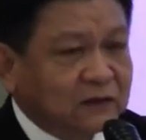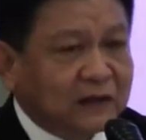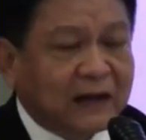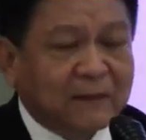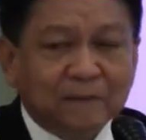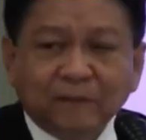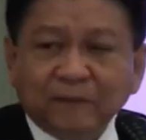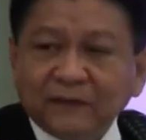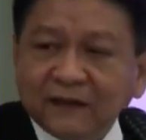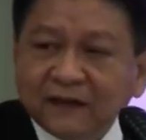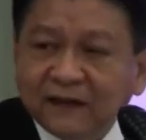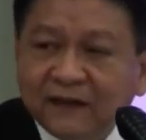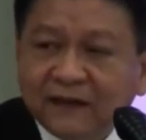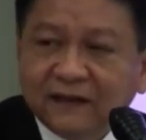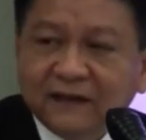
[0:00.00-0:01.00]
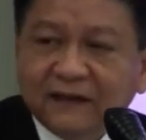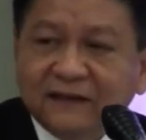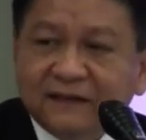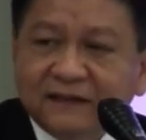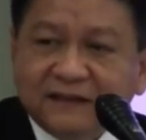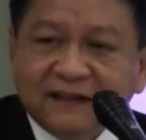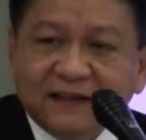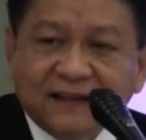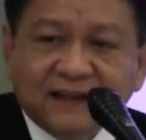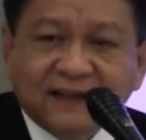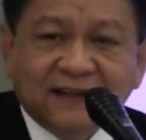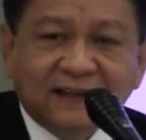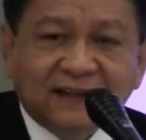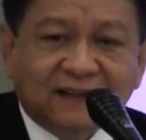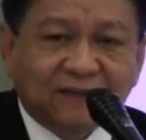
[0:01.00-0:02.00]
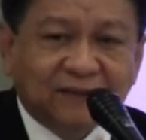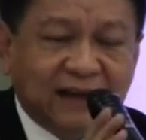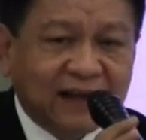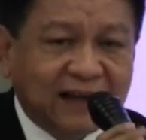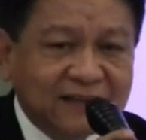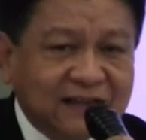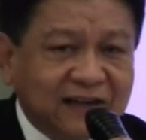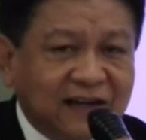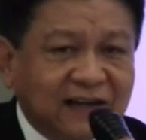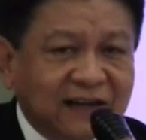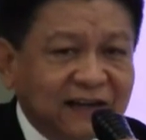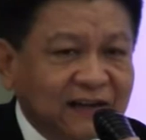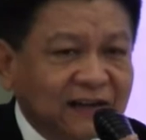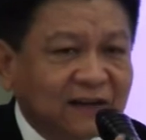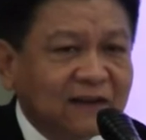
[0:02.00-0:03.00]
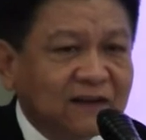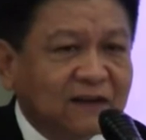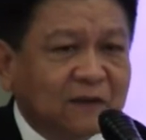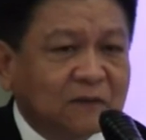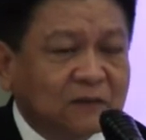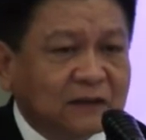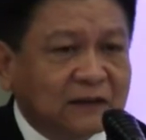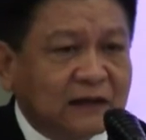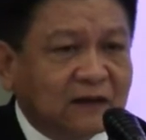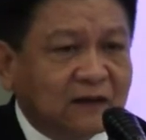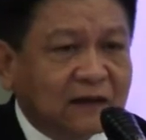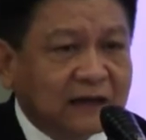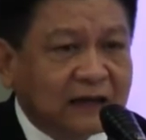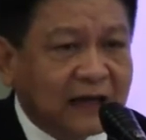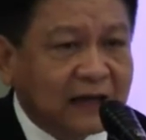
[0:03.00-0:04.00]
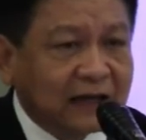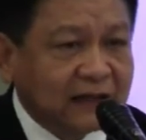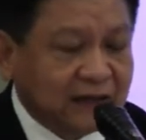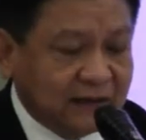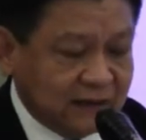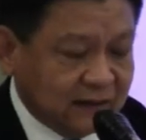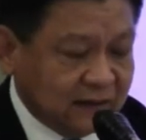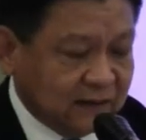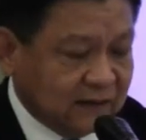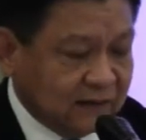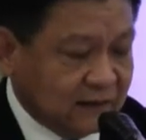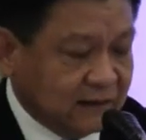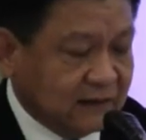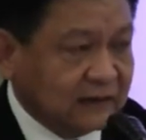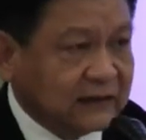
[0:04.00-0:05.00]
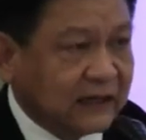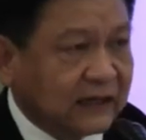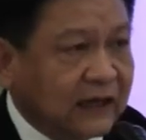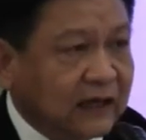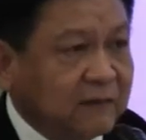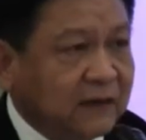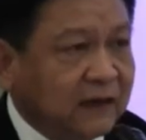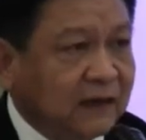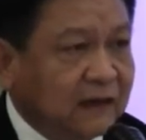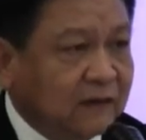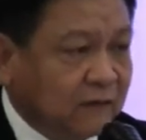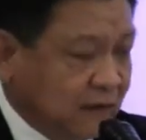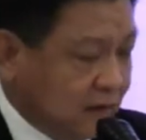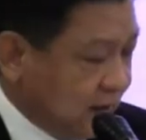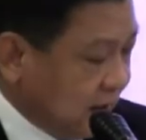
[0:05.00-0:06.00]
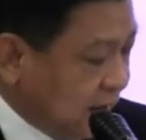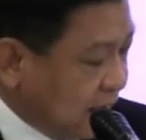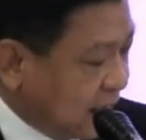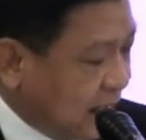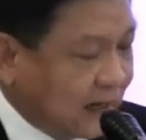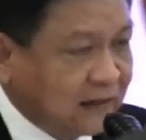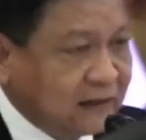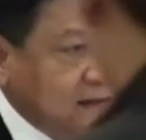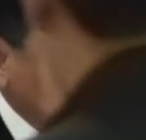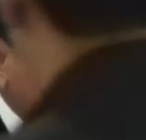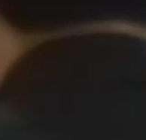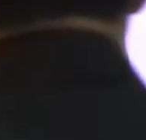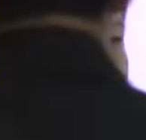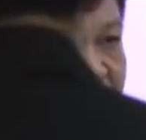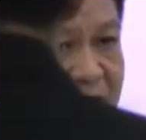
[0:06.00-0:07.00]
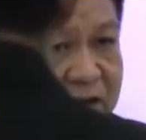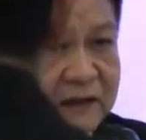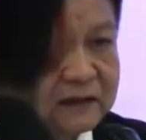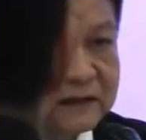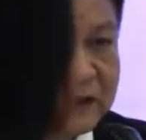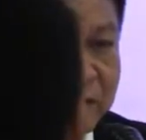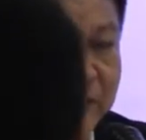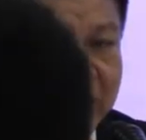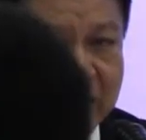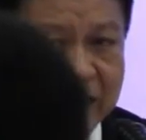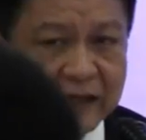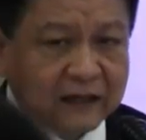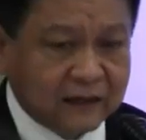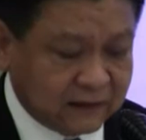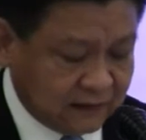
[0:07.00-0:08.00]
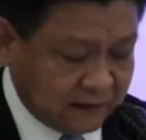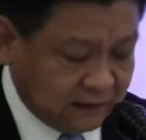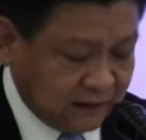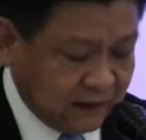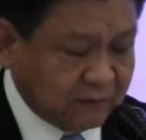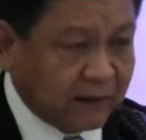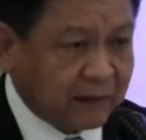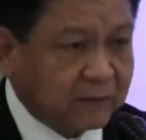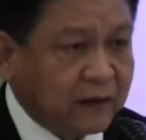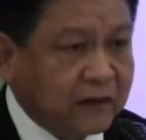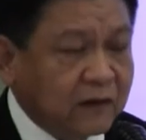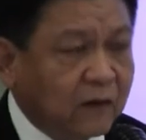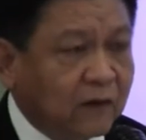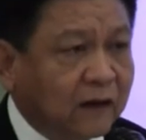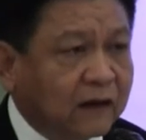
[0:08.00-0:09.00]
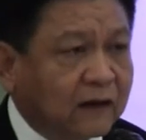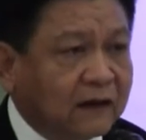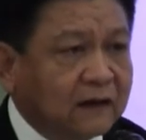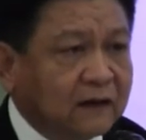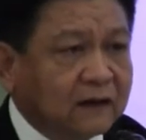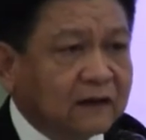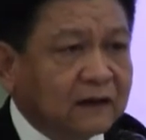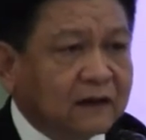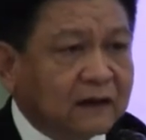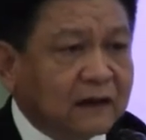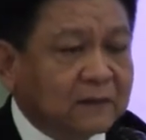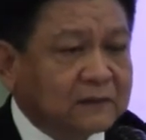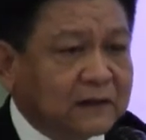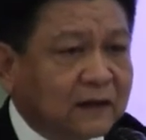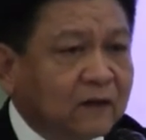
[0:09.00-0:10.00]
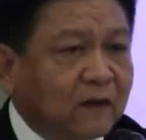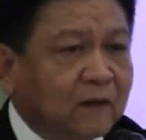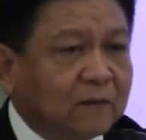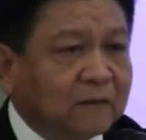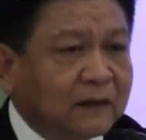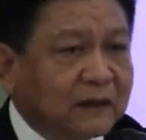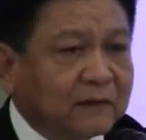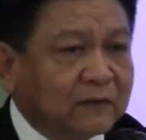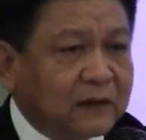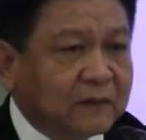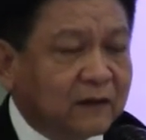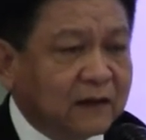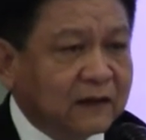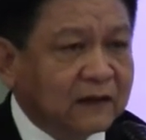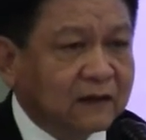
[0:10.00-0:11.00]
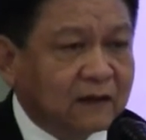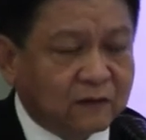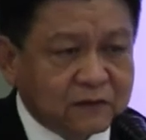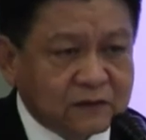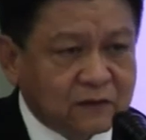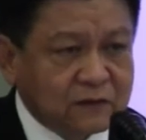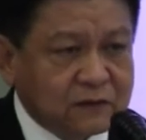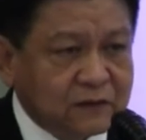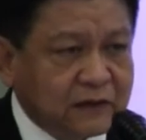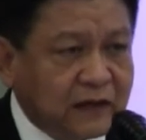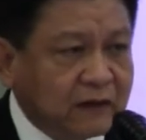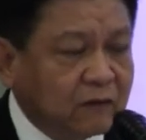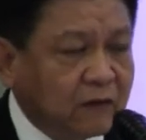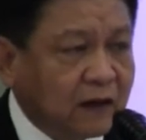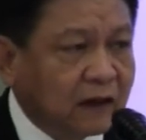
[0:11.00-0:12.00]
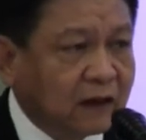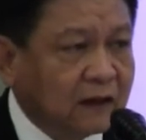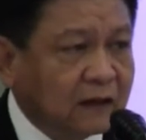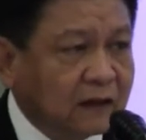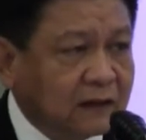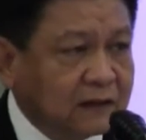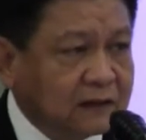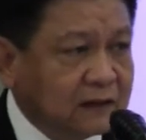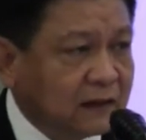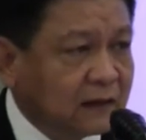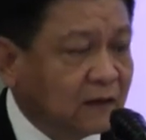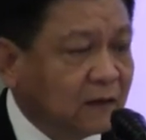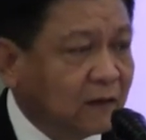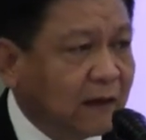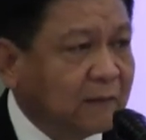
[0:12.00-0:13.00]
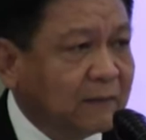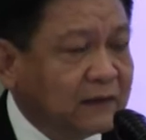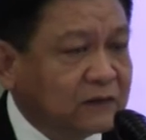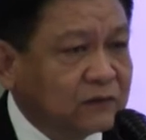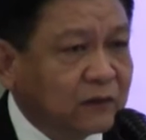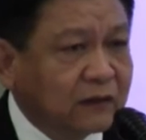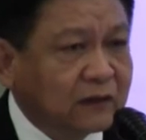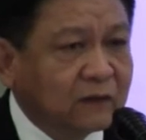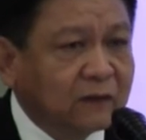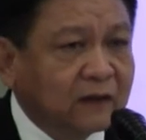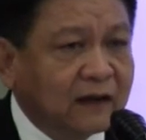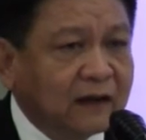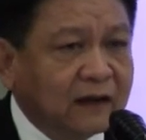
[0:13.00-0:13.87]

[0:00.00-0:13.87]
สุธรรมที่กรุณาเชิญแล้วก็ขอบคุณทางหอการค้าที่จัดให้มีเวทีในการเสวนาเรื่องที่เป็นประโยชน์กับสังคมนะครับโดยเฉพาะเรื่องของโซเชียลเน็ตเวิร์กหรือเรื่องของความเป็นส่วนตัว